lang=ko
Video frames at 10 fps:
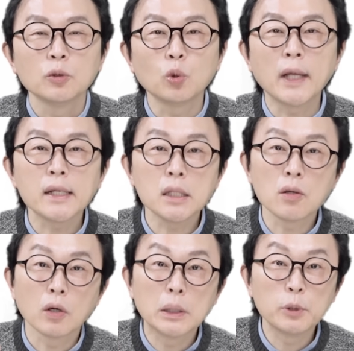또다시
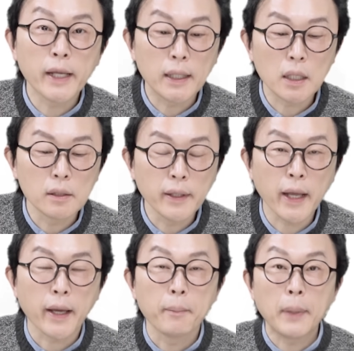적금을 해야
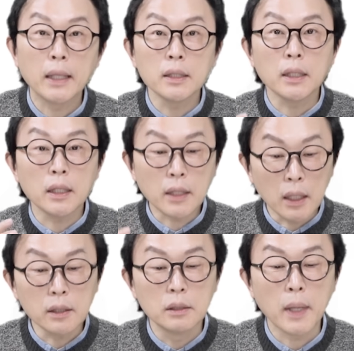되는데 만기
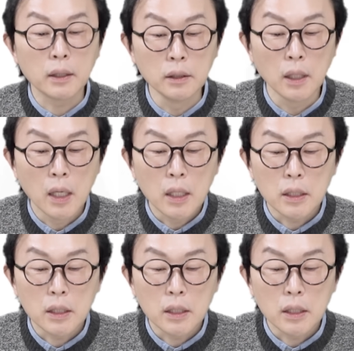탄 금액은